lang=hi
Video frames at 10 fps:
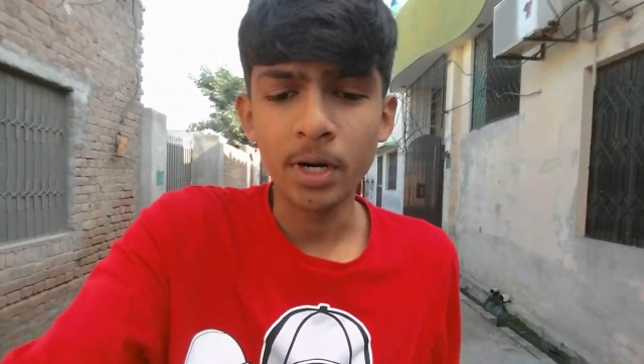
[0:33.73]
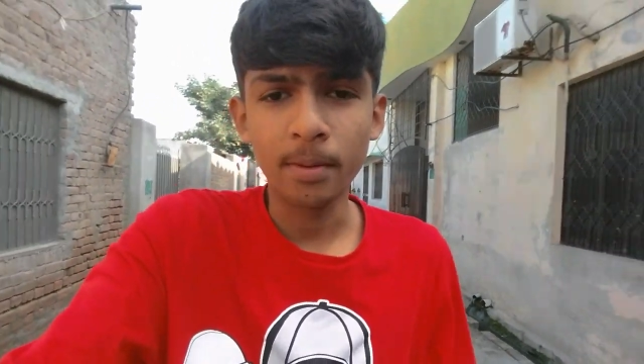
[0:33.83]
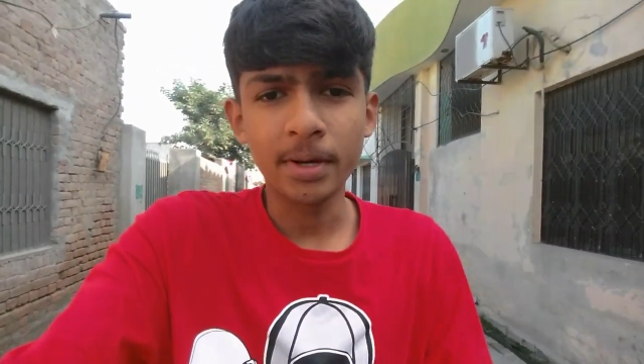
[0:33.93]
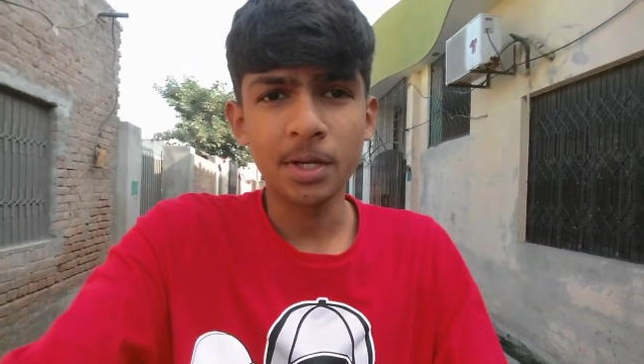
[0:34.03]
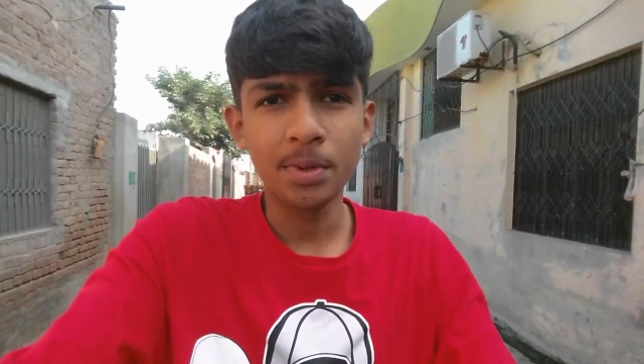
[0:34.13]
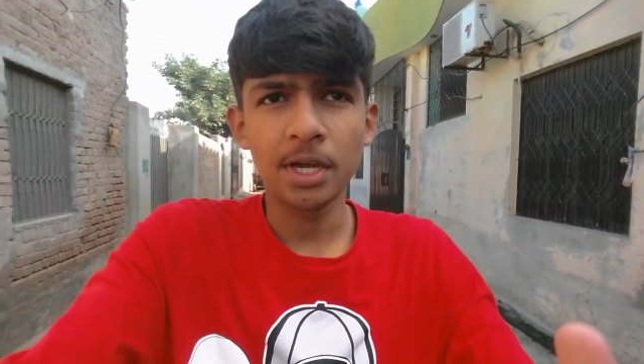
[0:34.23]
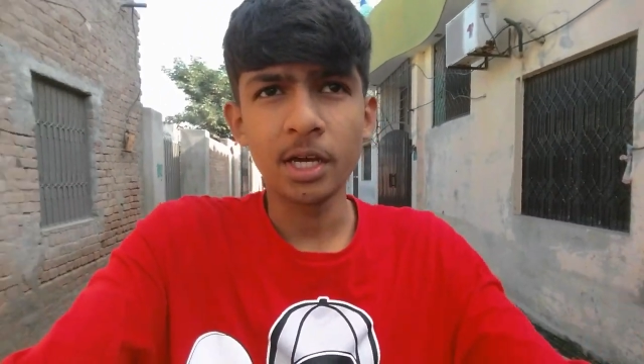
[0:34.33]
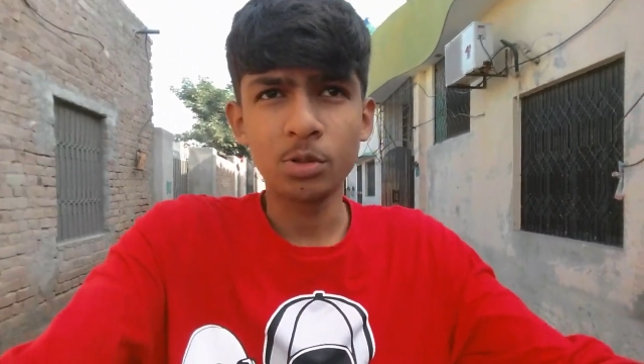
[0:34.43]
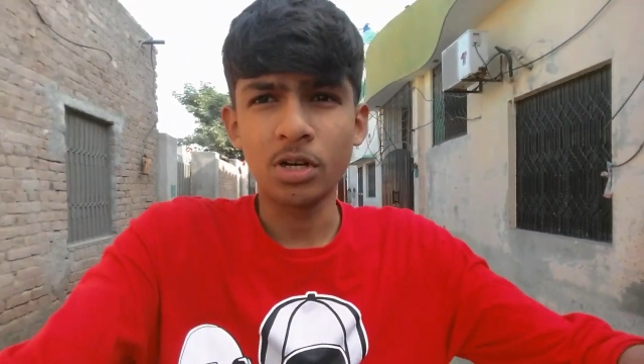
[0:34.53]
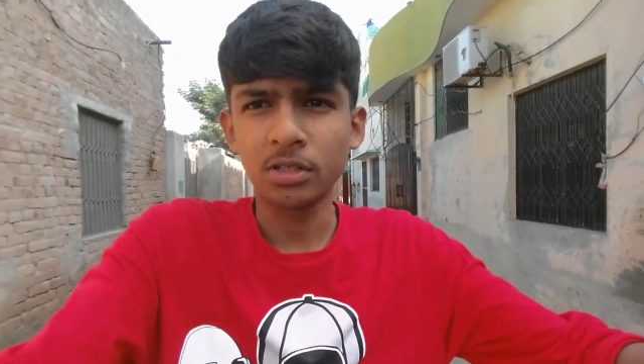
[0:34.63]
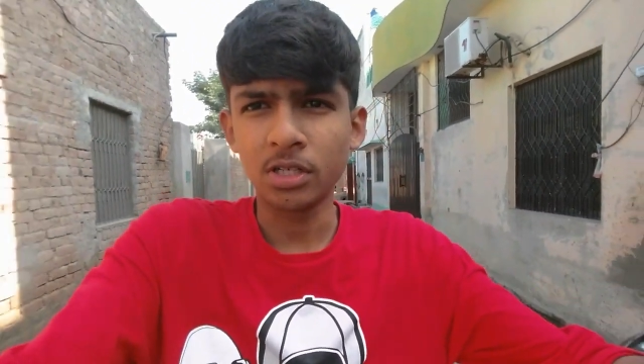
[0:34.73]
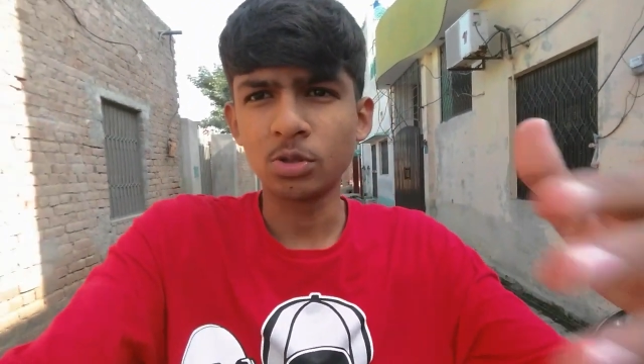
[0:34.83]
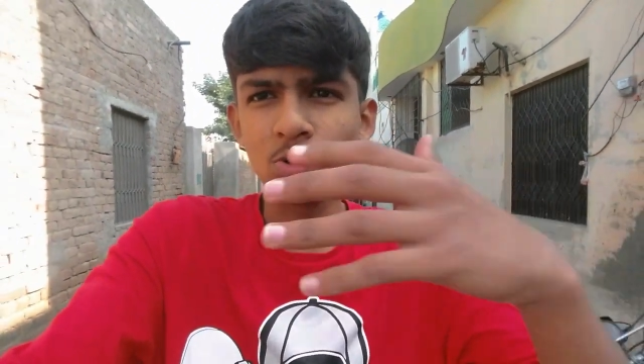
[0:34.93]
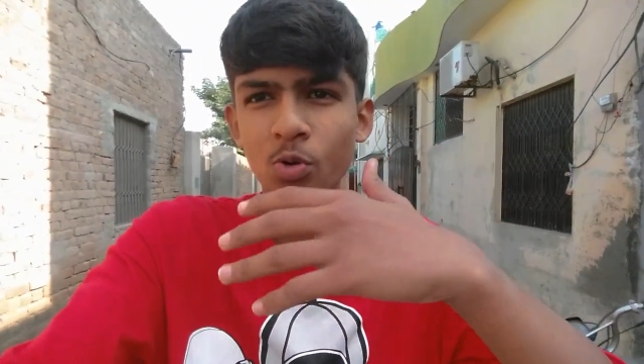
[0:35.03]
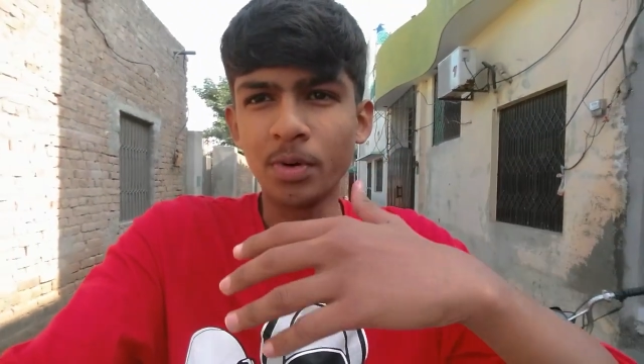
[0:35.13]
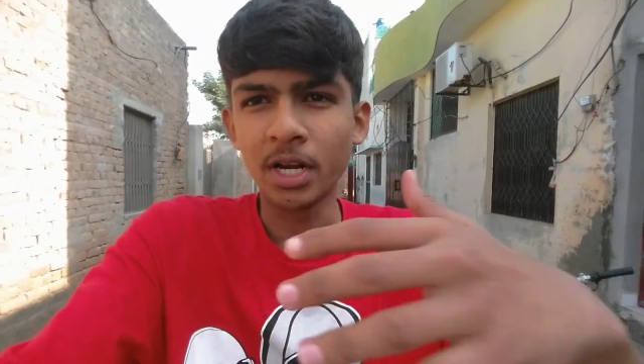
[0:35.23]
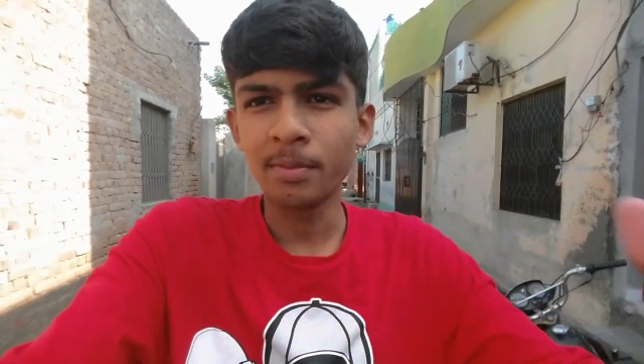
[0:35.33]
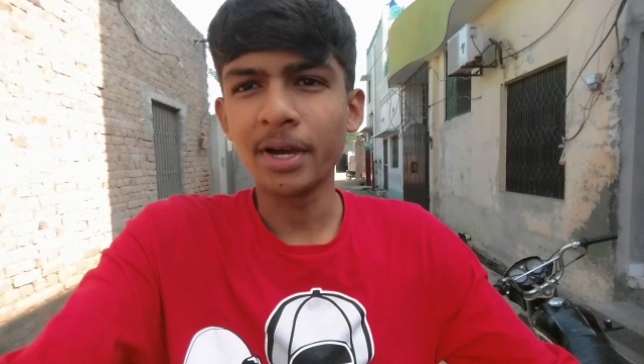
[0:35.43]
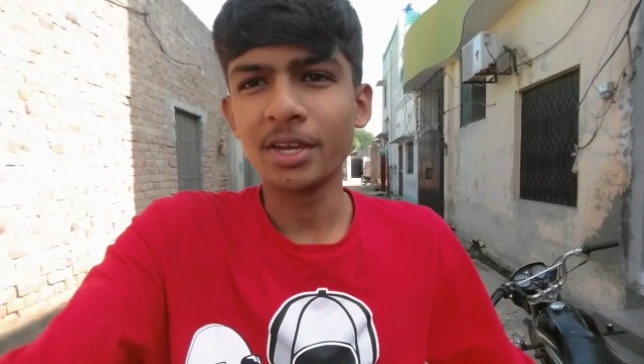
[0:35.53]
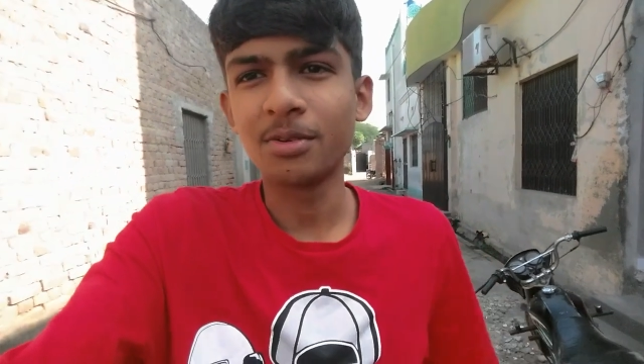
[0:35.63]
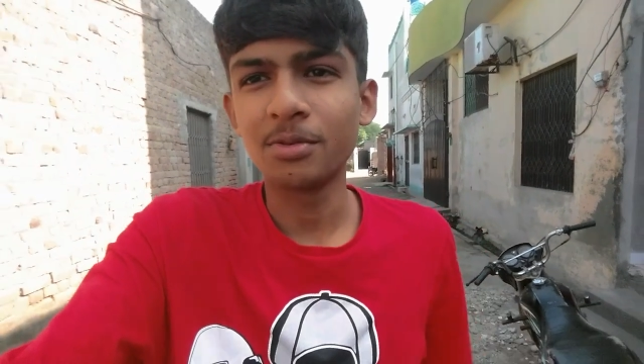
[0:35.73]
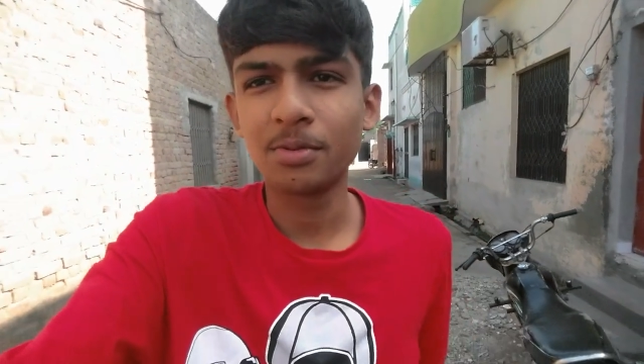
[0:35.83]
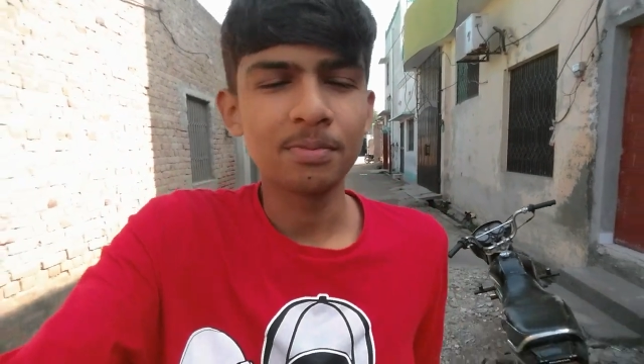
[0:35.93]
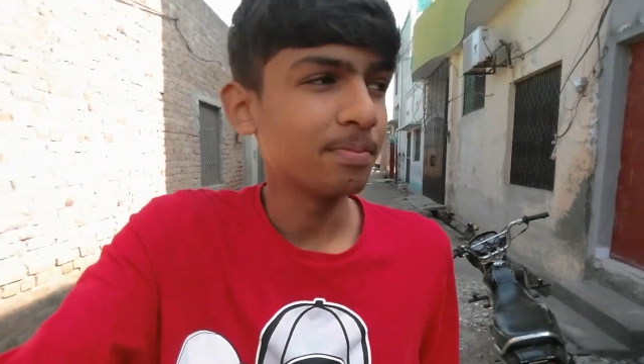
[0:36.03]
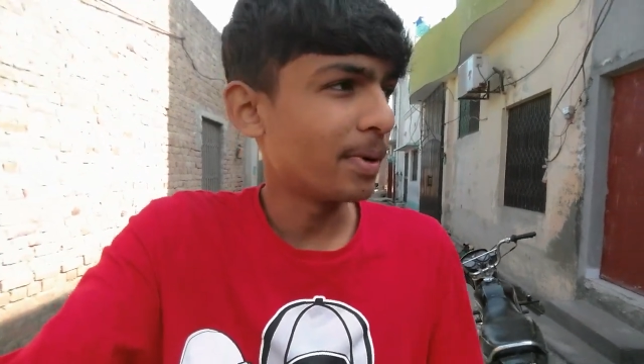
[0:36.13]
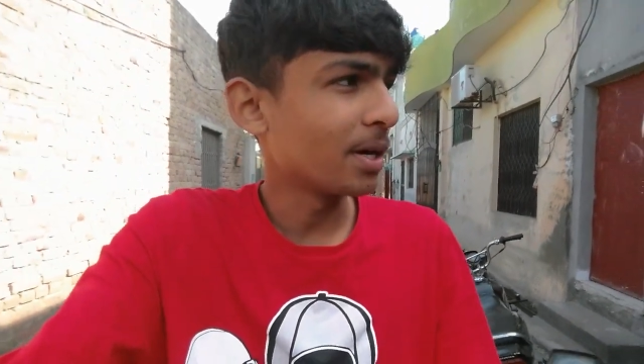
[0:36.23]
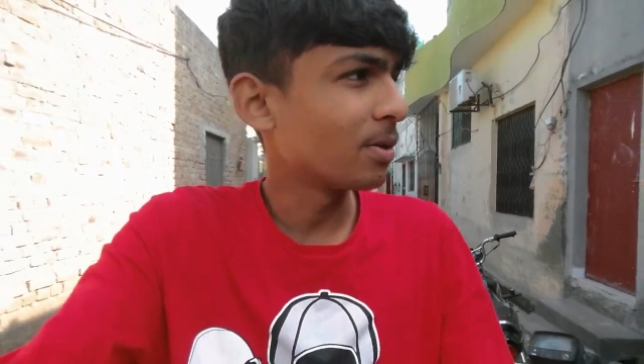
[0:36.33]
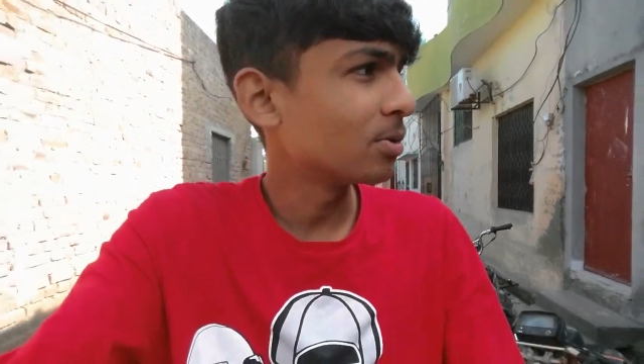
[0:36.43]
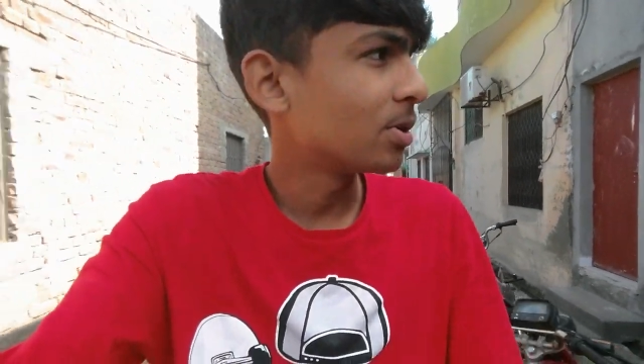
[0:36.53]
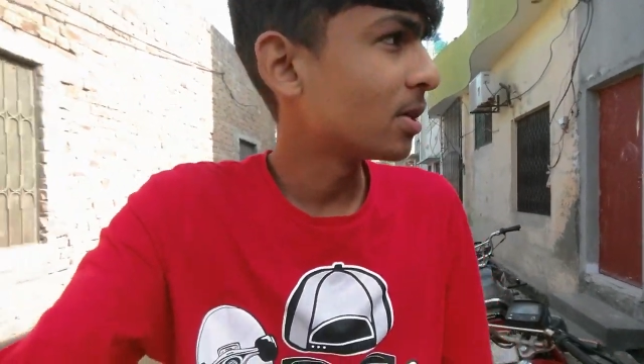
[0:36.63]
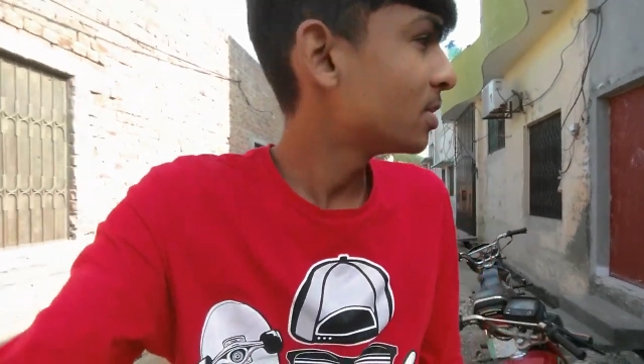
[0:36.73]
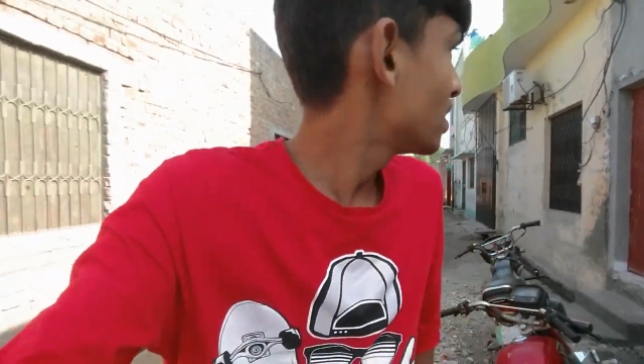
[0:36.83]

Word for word: बड़ा भाई ये भी गया थोड़ा सा इसको घुमाने बाइक बाइक को थोड़ा सा